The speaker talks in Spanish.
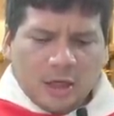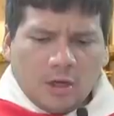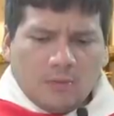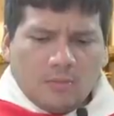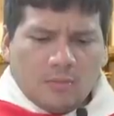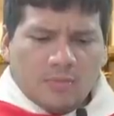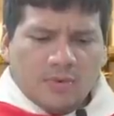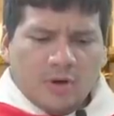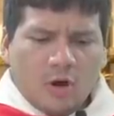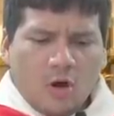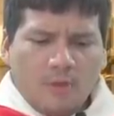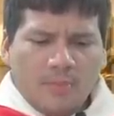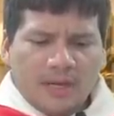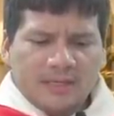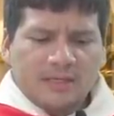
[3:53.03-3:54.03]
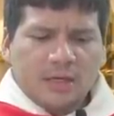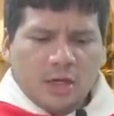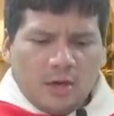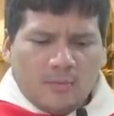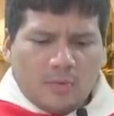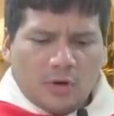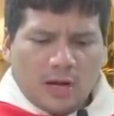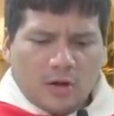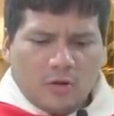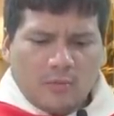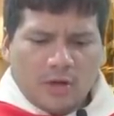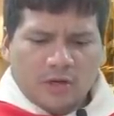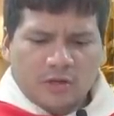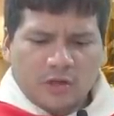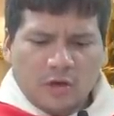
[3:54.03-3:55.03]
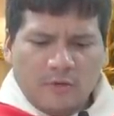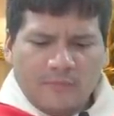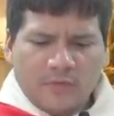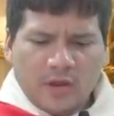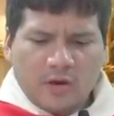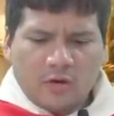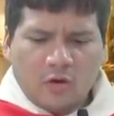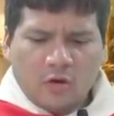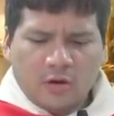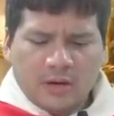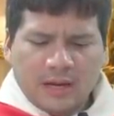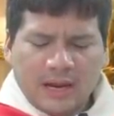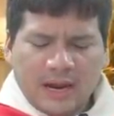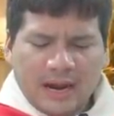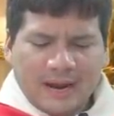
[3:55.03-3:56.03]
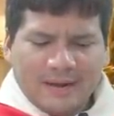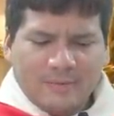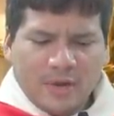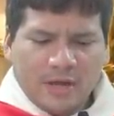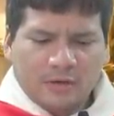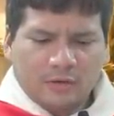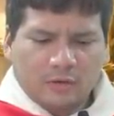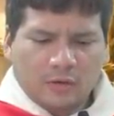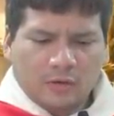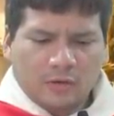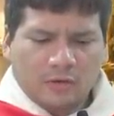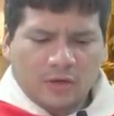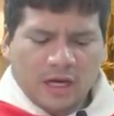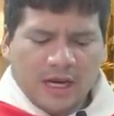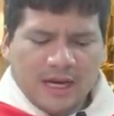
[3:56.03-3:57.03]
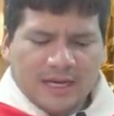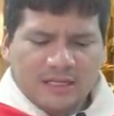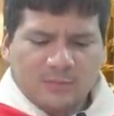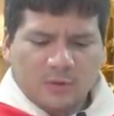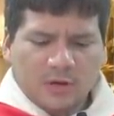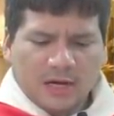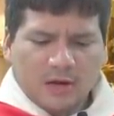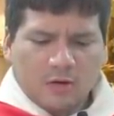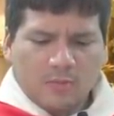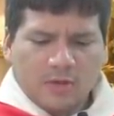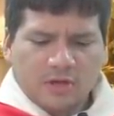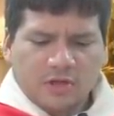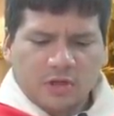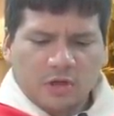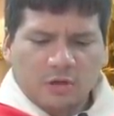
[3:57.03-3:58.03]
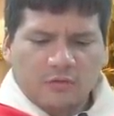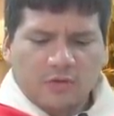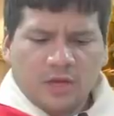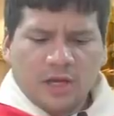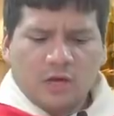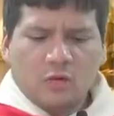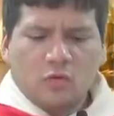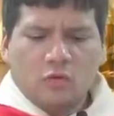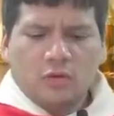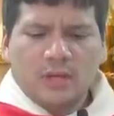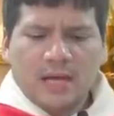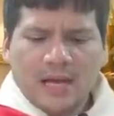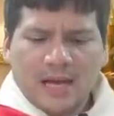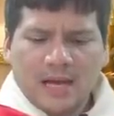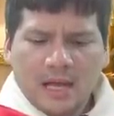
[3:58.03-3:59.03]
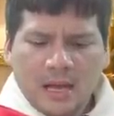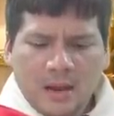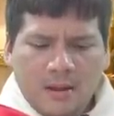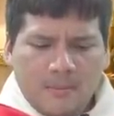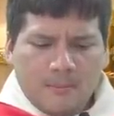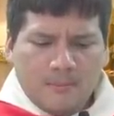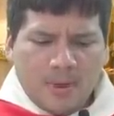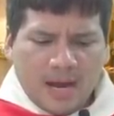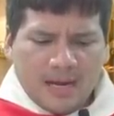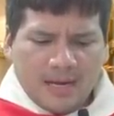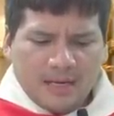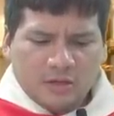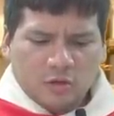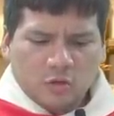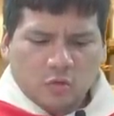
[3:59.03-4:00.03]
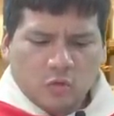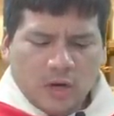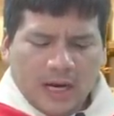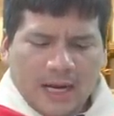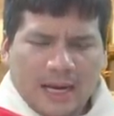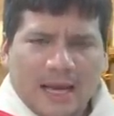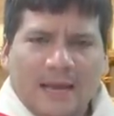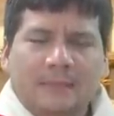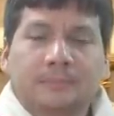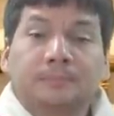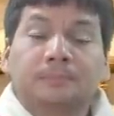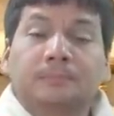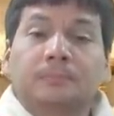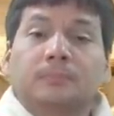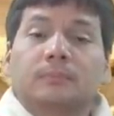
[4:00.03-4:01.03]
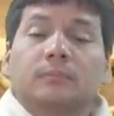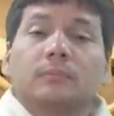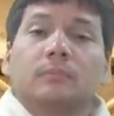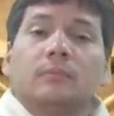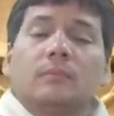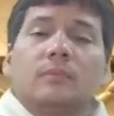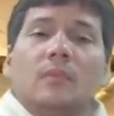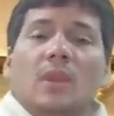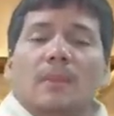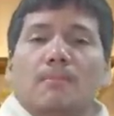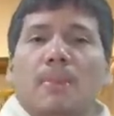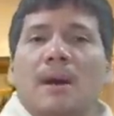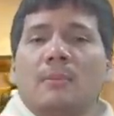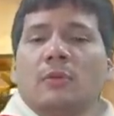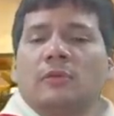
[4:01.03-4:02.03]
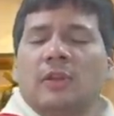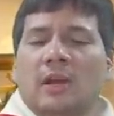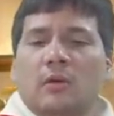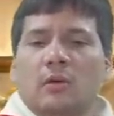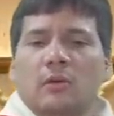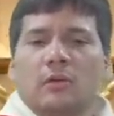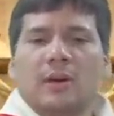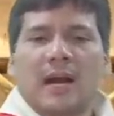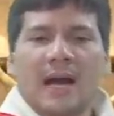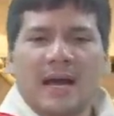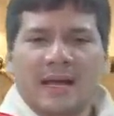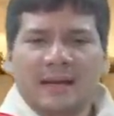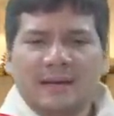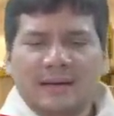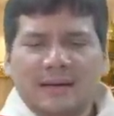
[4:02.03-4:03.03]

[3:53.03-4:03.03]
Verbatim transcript: Gómez, por la conversión de Jorge Alberto Rodríguez, por la conversión de Luna Valenzuela. Vamos a colocar